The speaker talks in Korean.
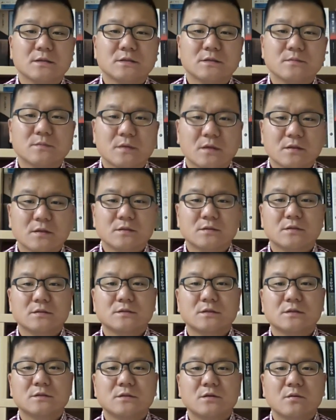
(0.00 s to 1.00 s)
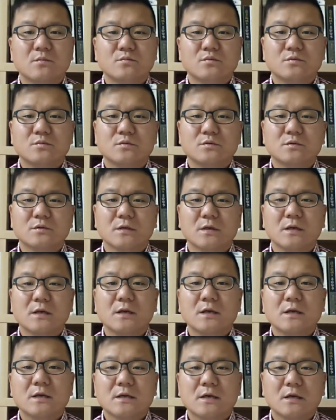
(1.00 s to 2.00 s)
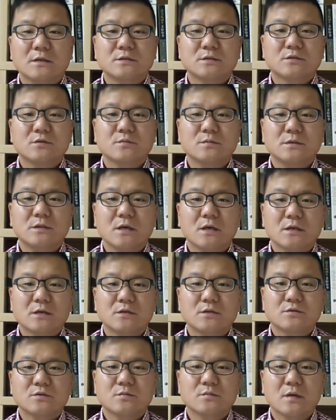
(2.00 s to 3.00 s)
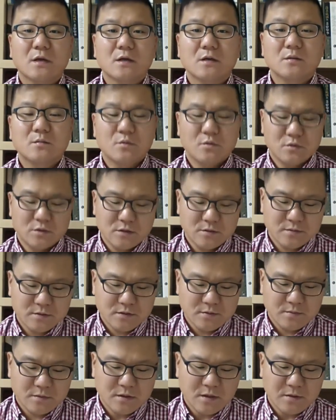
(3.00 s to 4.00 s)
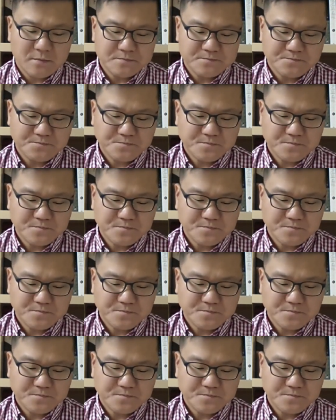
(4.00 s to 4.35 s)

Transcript: 있습니다. 그래서 이제 그런 부분 같이 좀 이야기를 좀 나눠보고 싶습니다.